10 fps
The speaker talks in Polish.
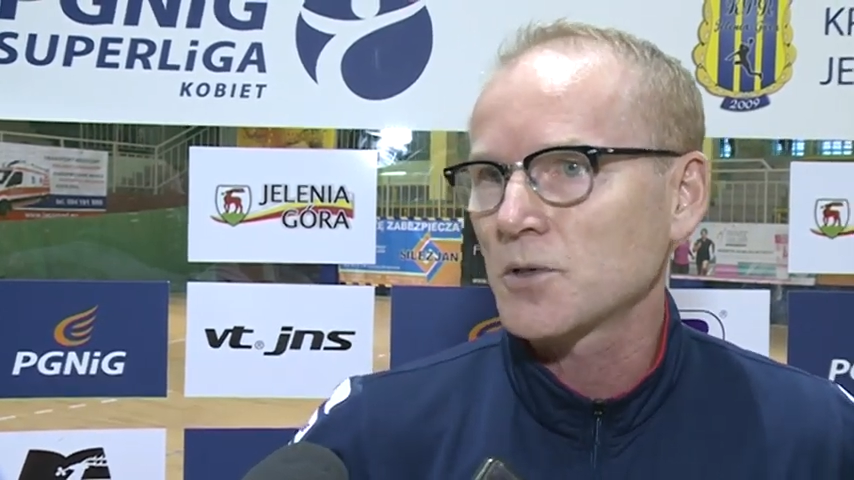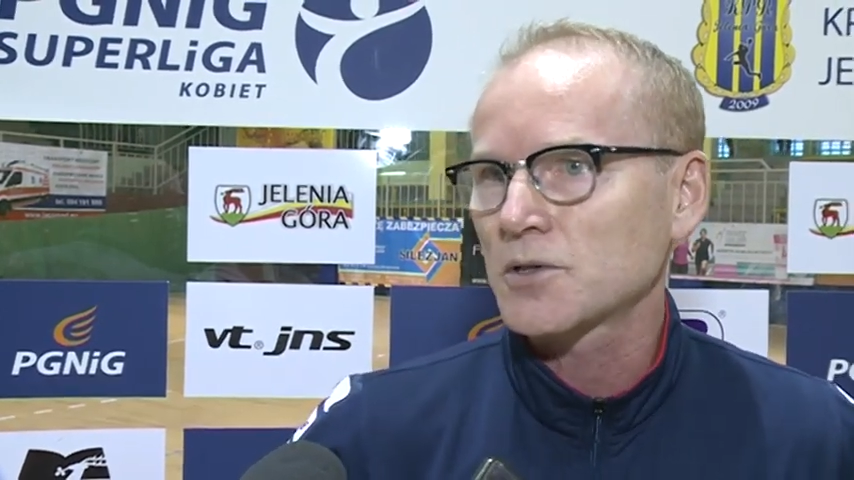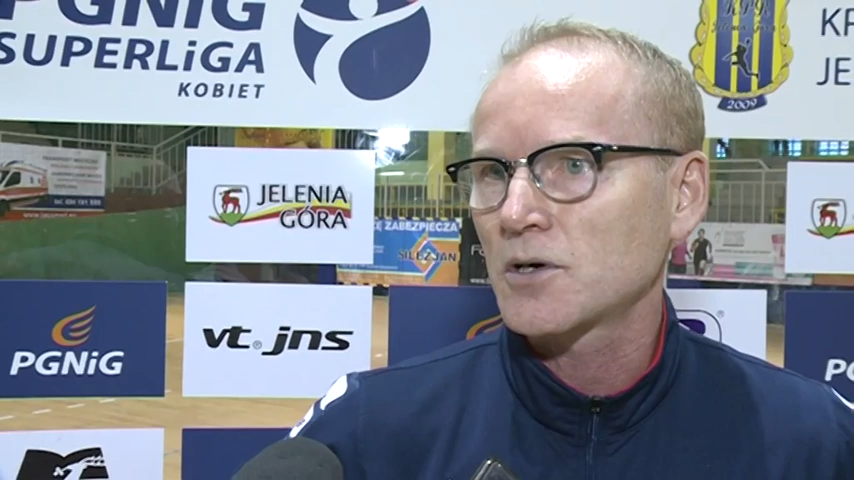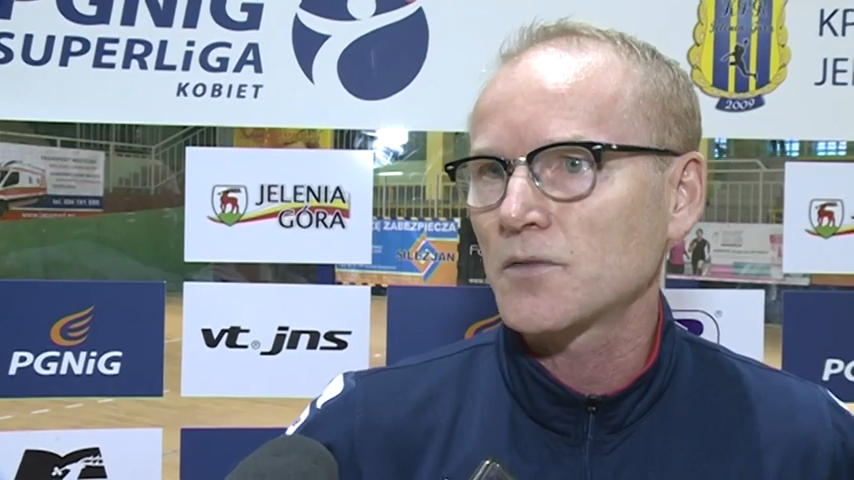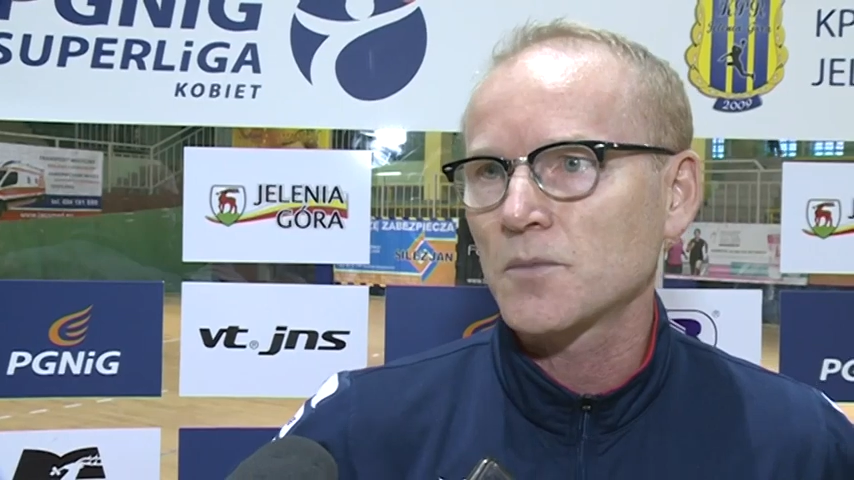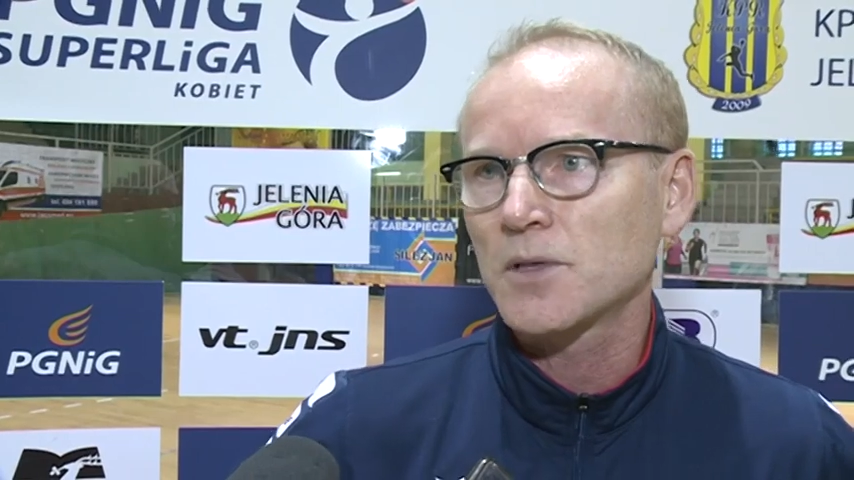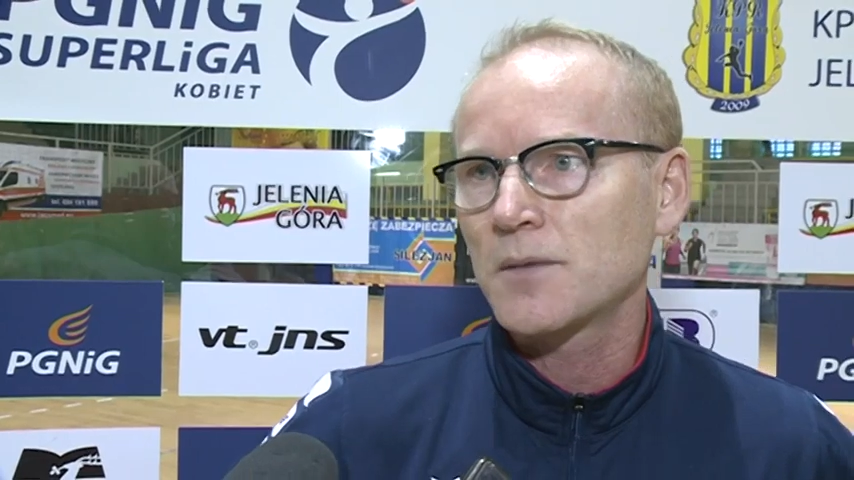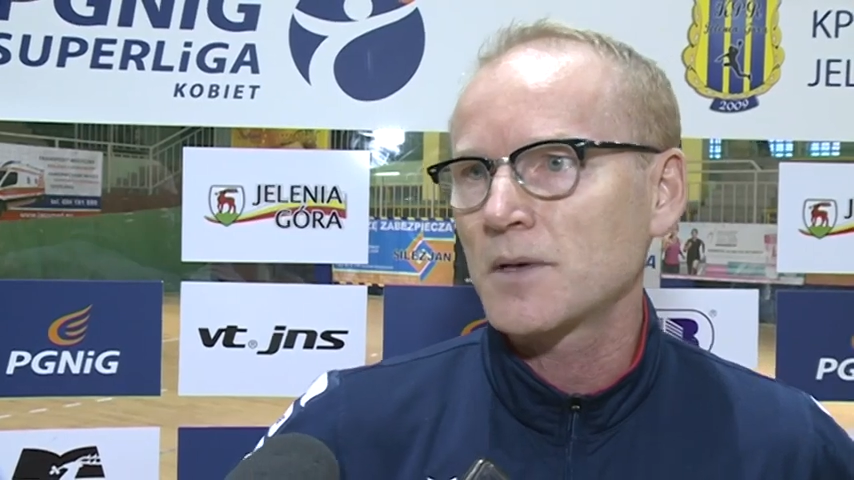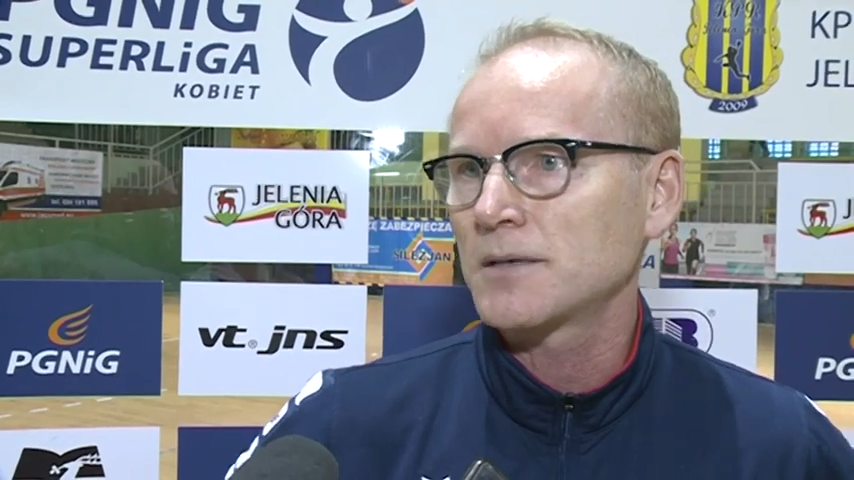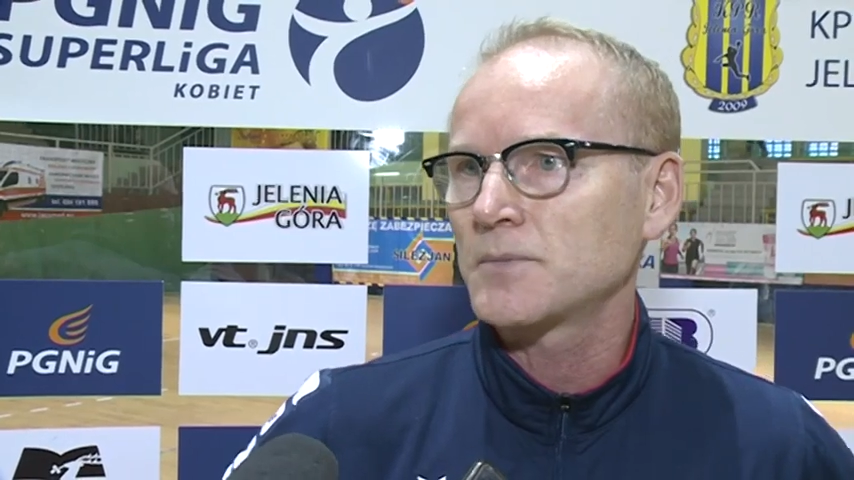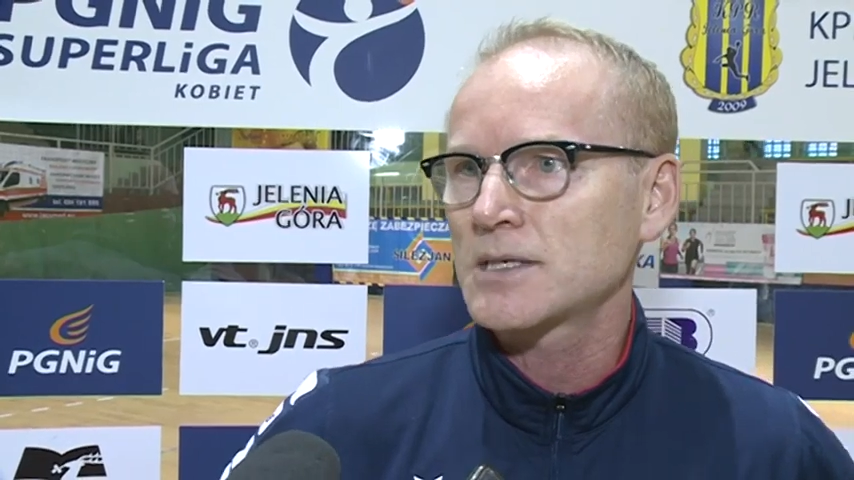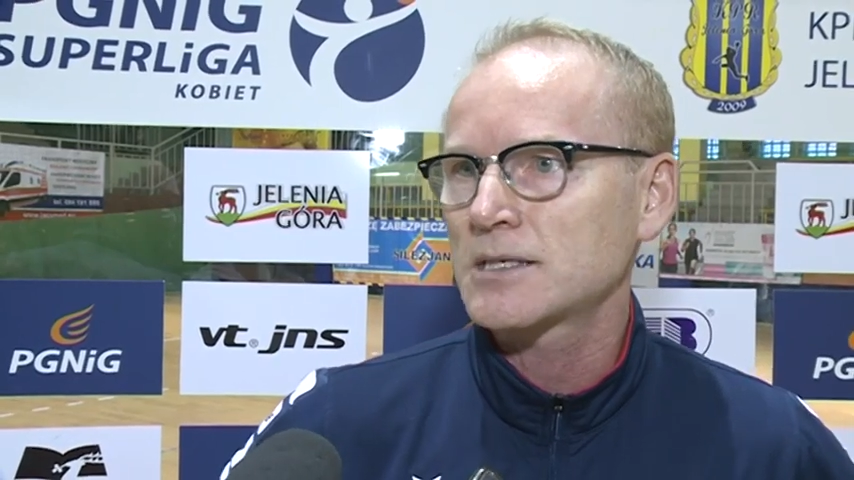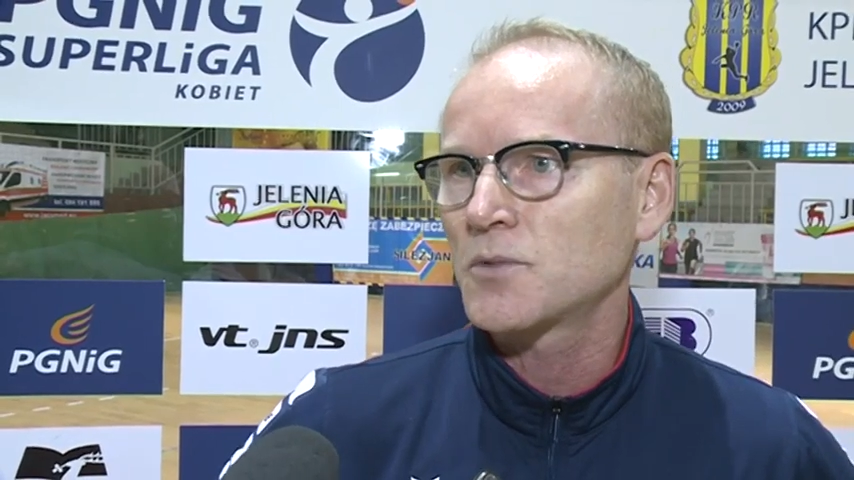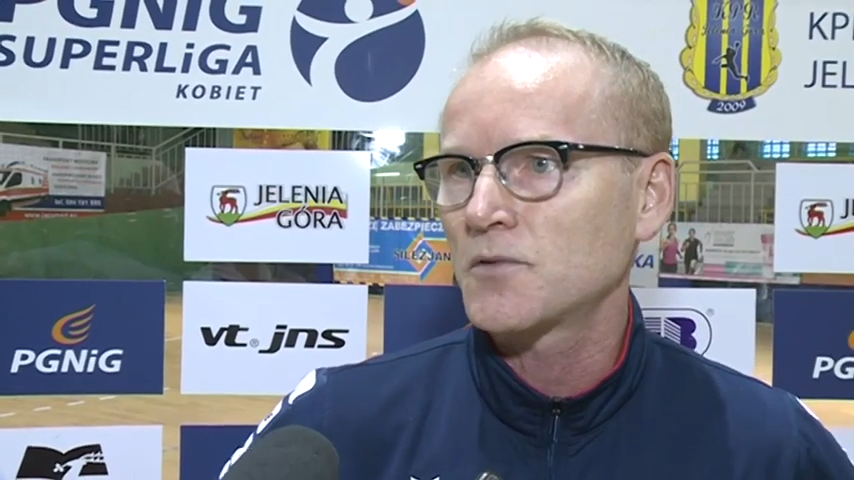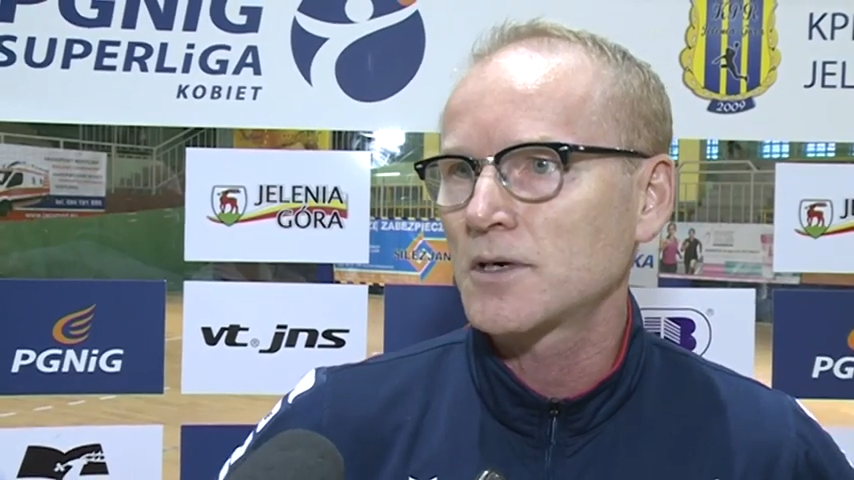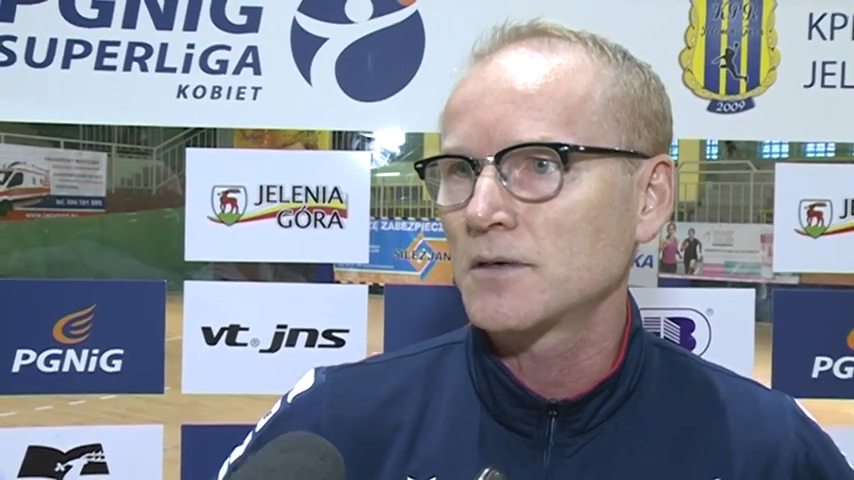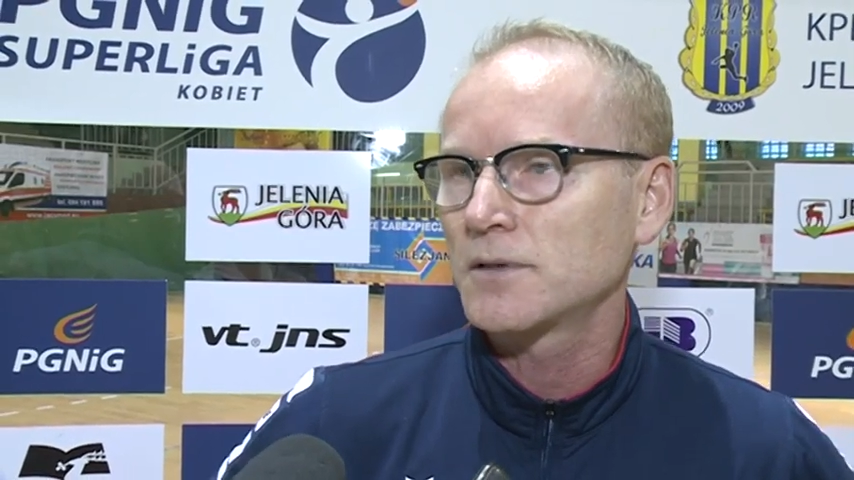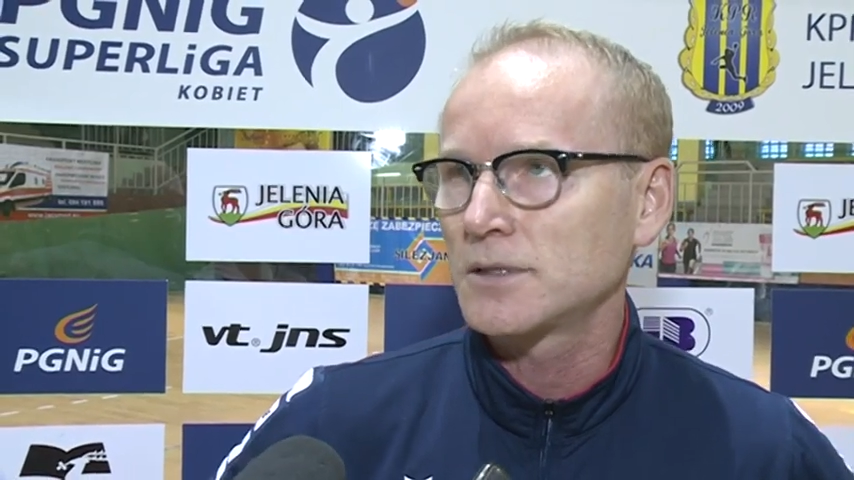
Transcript: Piotrkowią da nam niesamowitego,